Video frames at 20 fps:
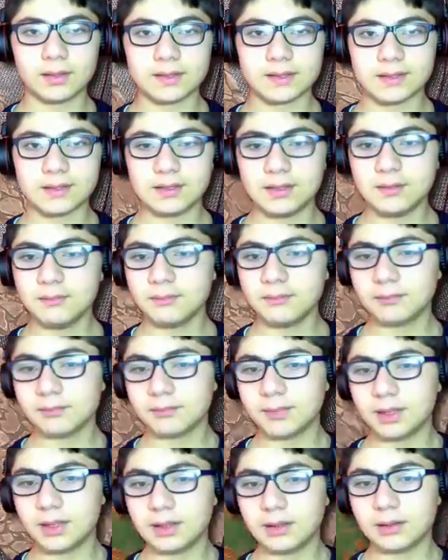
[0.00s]
Nasıl
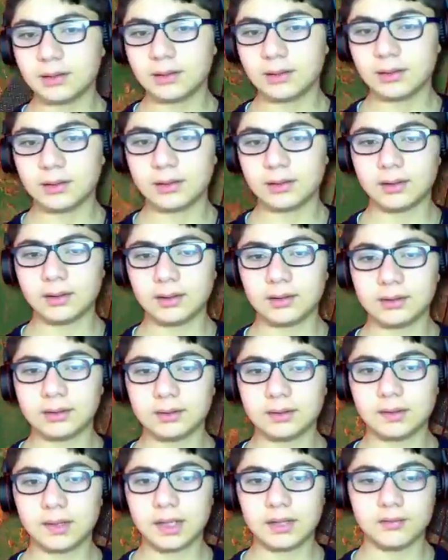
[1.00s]
diyeyim? Bir e,
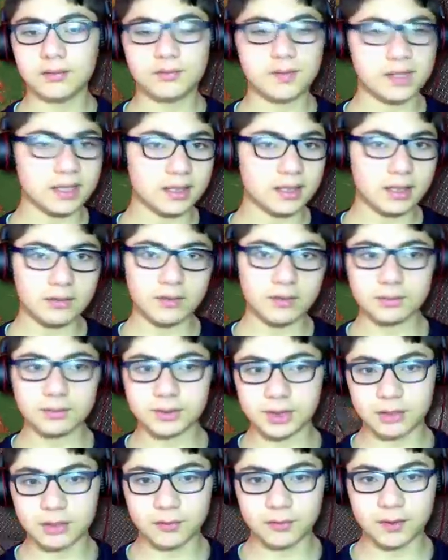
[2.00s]
hani fikirleri varmış